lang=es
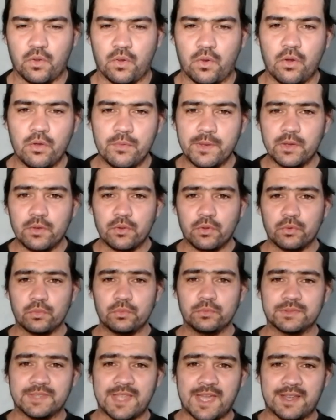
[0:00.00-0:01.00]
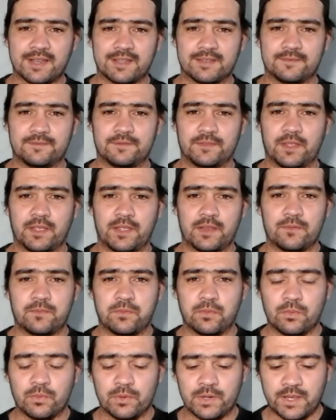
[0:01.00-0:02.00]
Hoy vengo con un tag del
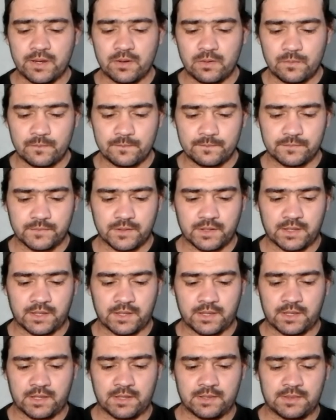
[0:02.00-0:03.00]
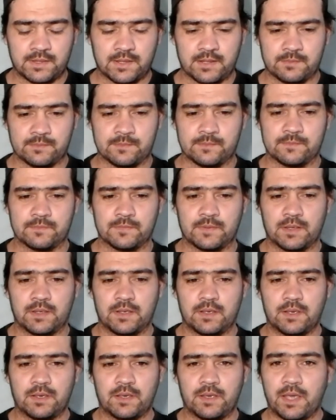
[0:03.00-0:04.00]
futbolero. Este,
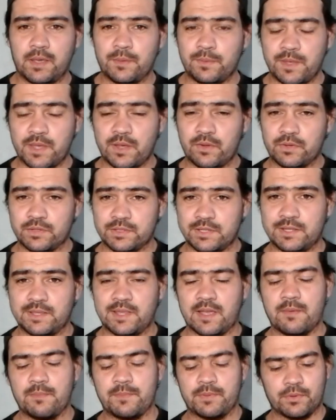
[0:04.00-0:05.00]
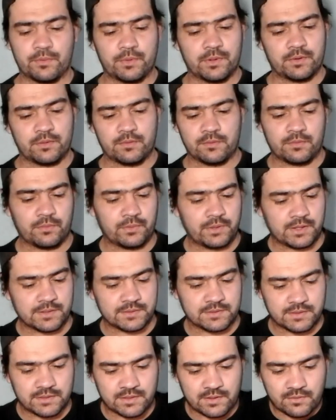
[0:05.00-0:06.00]
es viejo ya el tag, pero bueno, lo voy a
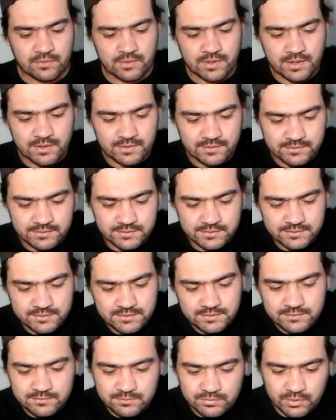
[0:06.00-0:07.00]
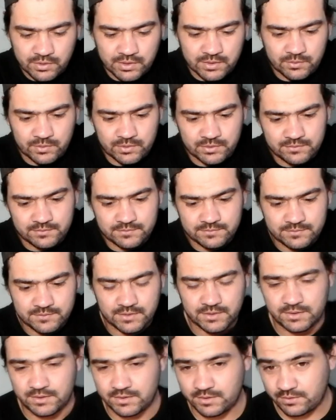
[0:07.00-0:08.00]
hacer ahora. Porque bueno,
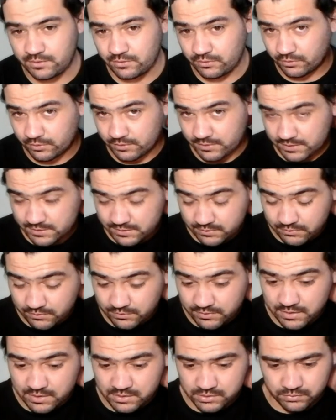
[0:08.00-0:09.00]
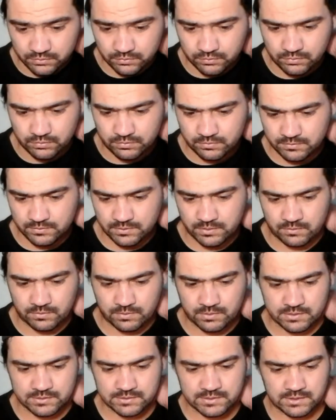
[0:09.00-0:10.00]
lo encontré hace unos días en YouTube. Y
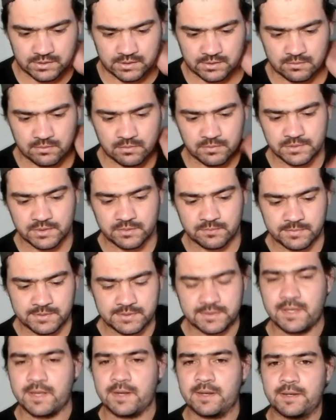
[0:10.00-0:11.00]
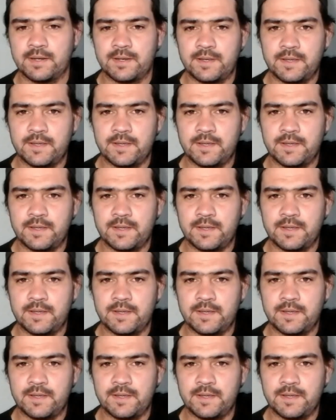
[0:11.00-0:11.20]
bueno, así que vamos a empezar.